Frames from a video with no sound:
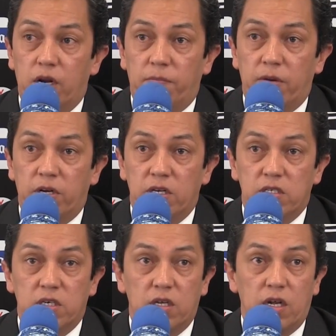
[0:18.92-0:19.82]
la
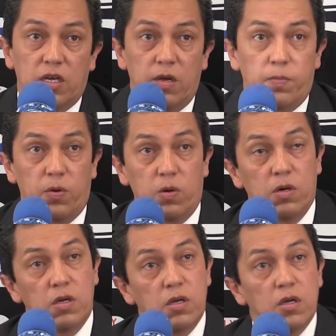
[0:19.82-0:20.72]
permanencia del
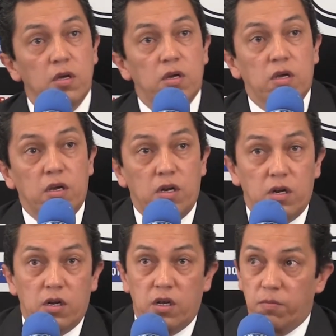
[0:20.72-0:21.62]
equipo
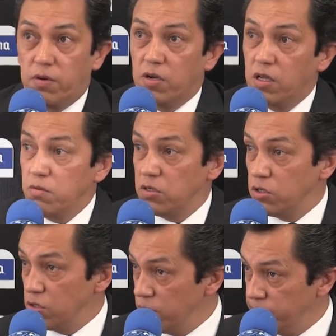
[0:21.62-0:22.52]
en, en, primera
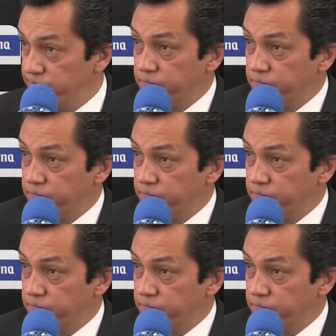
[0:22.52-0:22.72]
división,